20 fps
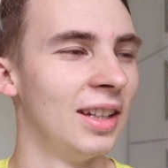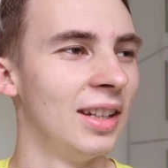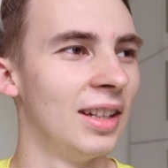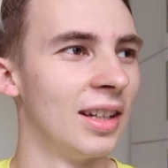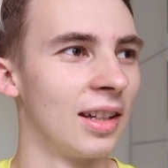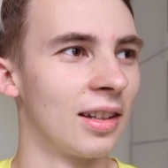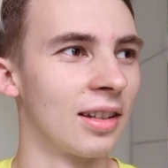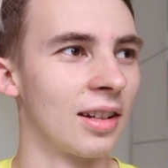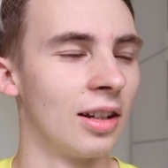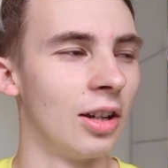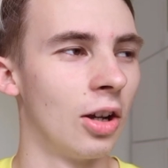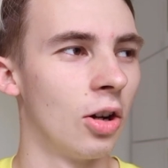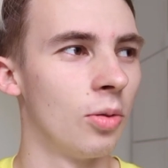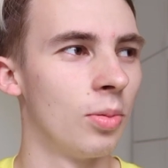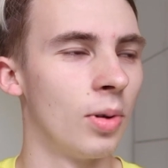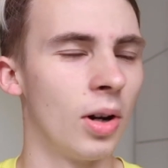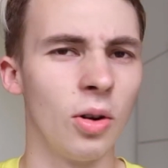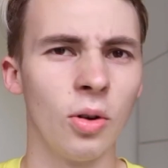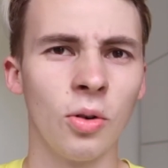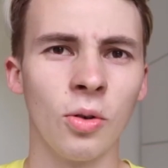die hier? Ich
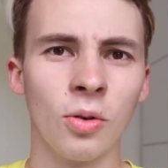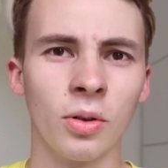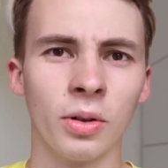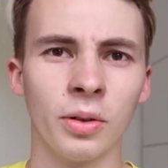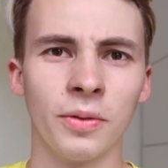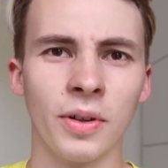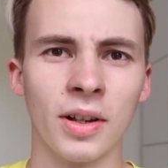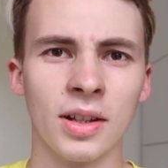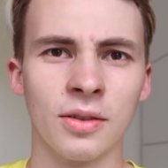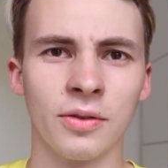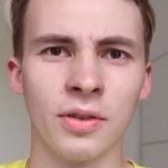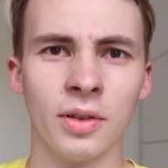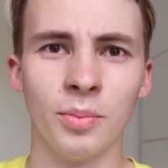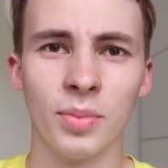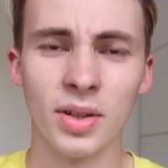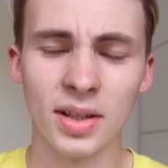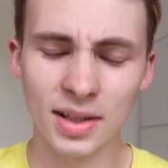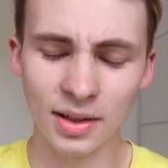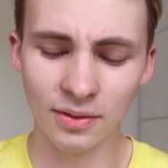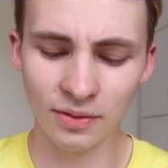glaube auch ungefähr so viel. Ein
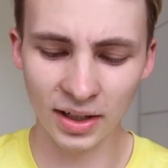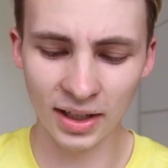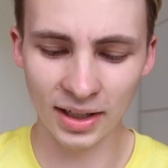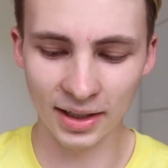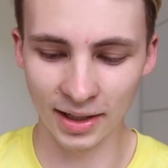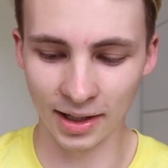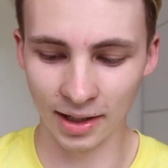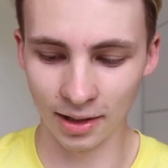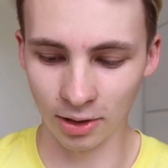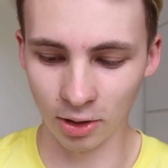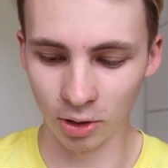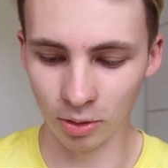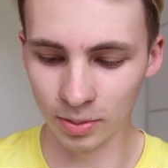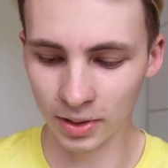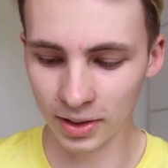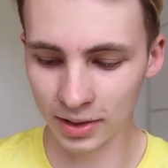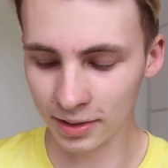bisschen weniger, glaube